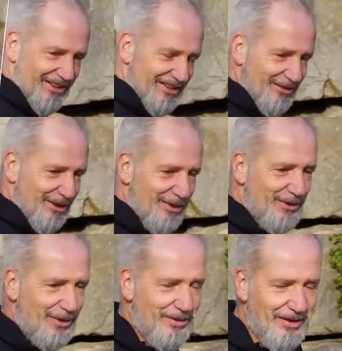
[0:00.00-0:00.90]

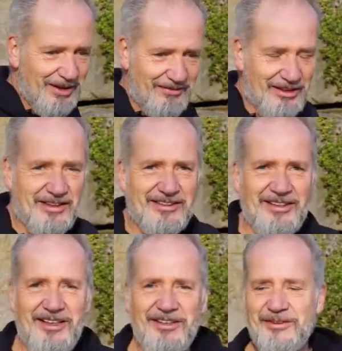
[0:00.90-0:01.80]
Situation, ein wirklich
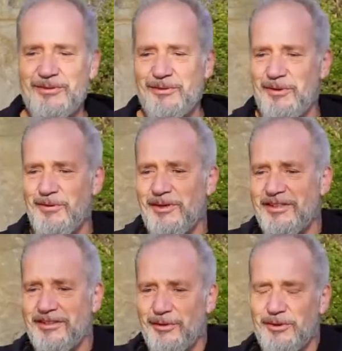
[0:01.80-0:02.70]
seltenes,
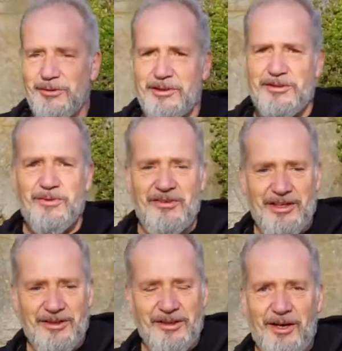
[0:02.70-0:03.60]
ungewöhnliches Auto dort zu
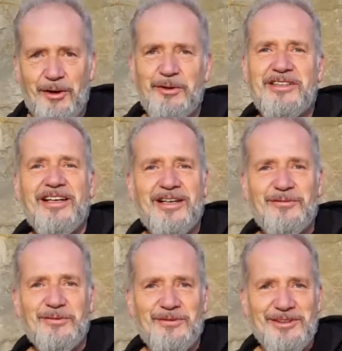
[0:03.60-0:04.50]
bewegen und nicht einer
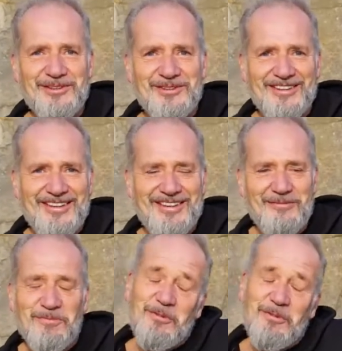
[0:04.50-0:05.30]
von vielen zu sein.